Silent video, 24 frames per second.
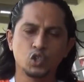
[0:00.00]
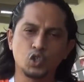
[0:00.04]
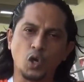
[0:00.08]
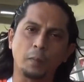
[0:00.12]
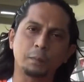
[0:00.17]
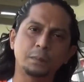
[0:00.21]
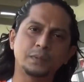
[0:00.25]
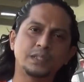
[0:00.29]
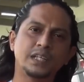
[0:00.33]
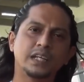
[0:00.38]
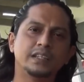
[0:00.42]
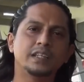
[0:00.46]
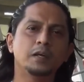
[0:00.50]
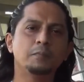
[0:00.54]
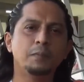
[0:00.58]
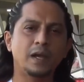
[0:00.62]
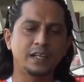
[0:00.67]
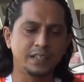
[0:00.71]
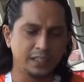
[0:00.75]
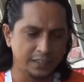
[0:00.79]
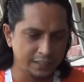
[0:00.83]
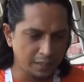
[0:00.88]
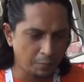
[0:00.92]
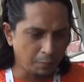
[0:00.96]
সবচেয়ে
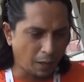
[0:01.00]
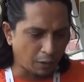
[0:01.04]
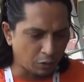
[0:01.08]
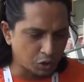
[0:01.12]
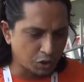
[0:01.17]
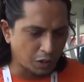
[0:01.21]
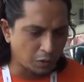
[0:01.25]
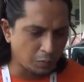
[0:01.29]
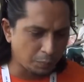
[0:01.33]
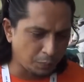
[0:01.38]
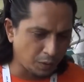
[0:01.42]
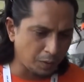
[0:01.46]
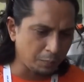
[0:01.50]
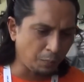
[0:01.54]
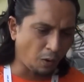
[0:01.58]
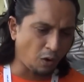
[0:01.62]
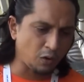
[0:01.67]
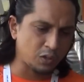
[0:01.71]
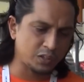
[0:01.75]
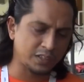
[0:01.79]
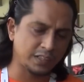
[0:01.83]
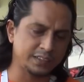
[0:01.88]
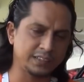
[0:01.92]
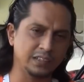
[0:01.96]
বেশি যে মানুষটার উপরে
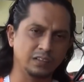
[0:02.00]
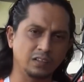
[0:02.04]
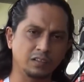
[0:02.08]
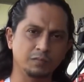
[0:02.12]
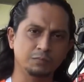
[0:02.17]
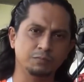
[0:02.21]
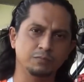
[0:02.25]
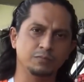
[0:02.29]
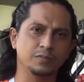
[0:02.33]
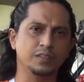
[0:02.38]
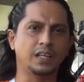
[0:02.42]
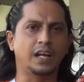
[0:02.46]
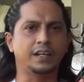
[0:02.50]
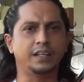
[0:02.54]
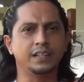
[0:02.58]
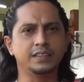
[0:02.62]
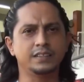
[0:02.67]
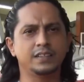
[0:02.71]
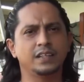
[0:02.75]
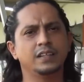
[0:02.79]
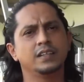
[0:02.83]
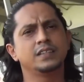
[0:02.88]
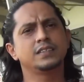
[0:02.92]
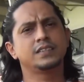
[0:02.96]
ভরসা ছিল দ্যাট
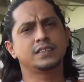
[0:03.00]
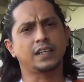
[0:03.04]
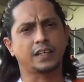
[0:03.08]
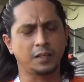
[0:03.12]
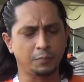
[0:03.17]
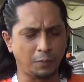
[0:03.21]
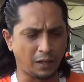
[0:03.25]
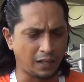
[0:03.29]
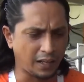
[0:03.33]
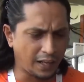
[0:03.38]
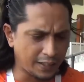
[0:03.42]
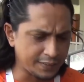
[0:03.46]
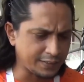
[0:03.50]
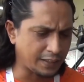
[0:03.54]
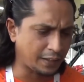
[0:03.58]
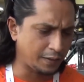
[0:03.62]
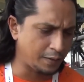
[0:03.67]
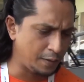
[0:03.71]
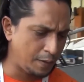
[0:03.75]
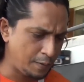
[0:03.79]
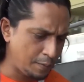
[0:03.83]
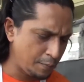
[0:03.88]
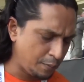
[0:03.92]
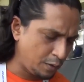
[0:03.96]
ইজ সাকিব আল হাসান
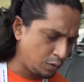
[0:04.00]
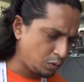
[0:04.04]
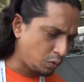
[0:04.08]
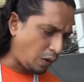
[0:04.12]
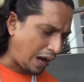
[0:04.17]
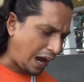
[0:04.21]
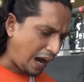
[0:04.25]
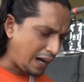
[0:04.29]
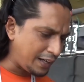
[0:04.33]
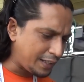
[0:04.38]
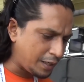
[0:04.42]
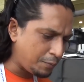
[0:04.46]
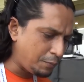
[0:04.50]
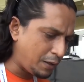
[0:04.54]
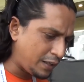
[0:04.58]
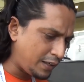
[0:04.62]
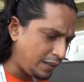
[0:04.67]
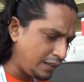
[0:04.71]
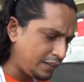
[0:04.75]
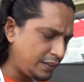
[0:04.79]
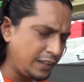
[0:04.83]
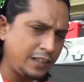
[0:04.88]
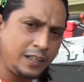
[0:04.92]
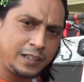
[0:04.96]
তো
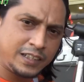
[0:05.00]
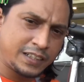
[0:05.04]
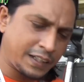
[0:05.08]
আলটিমেটলি তিনি